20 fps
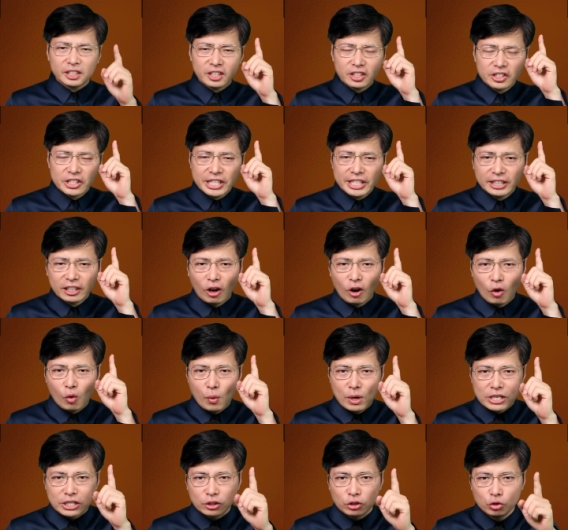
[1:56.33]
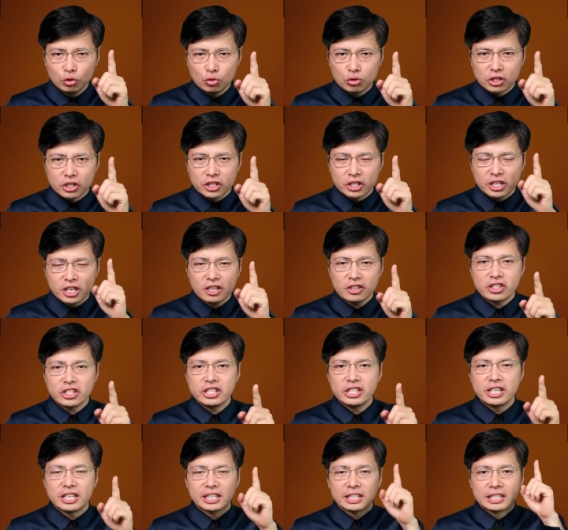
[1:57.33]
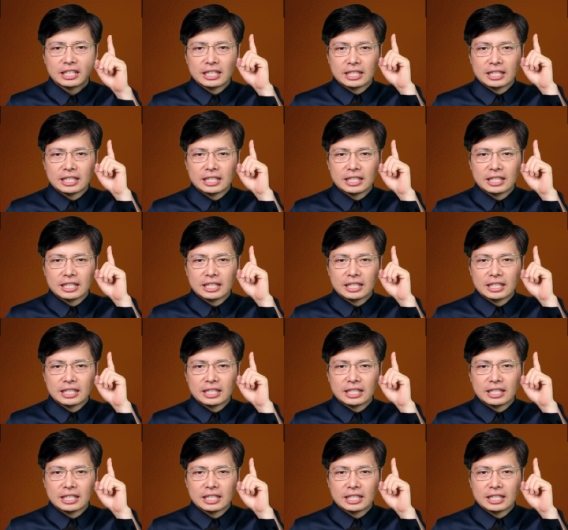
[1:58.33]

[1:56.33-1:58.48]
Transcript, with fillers: 这一套我已经录制更新了